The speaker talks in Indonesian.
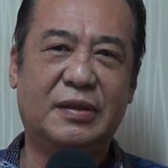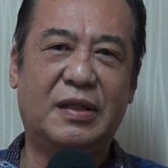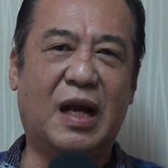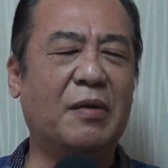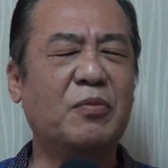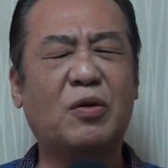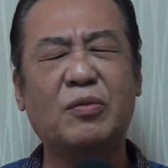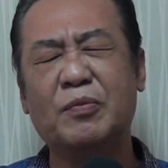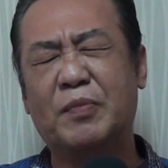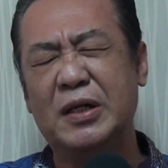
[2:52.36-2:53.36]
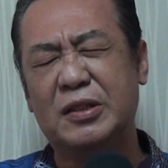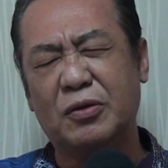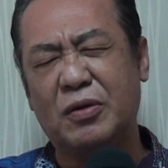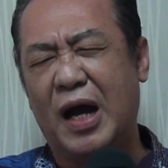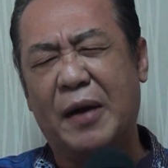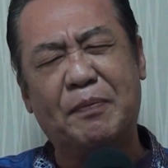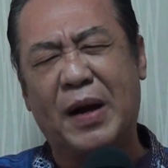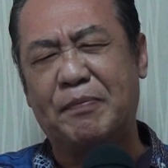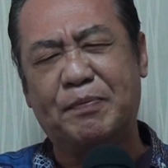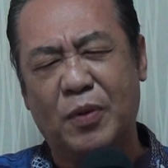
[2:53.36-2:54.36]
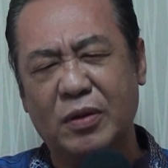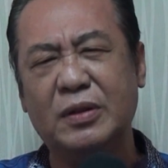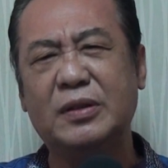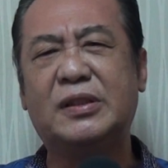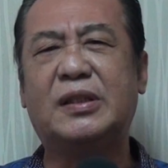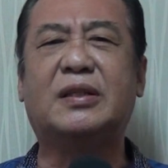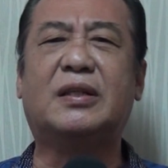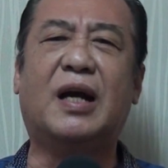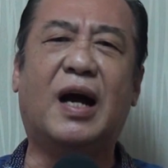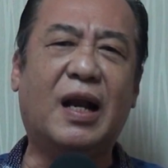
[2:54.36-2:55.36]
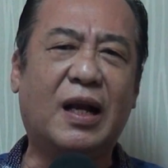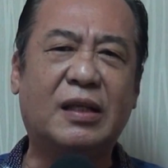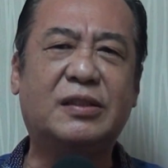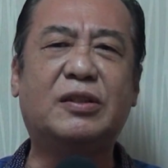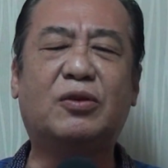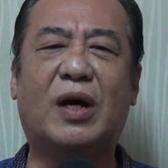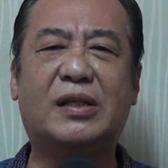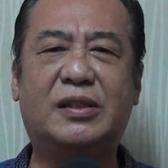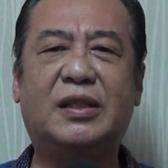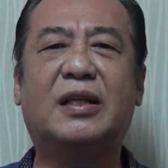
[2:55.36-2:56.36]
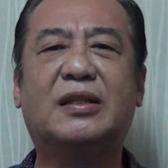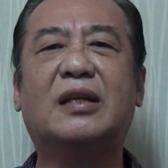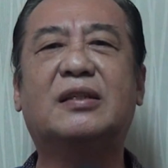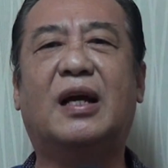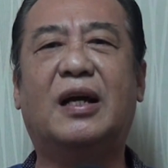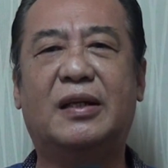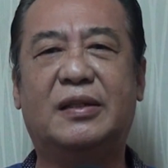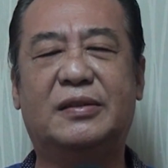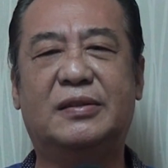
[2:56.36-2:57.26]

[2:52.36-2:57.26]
Dalam bentuk apapun segala situasi dan tantangan.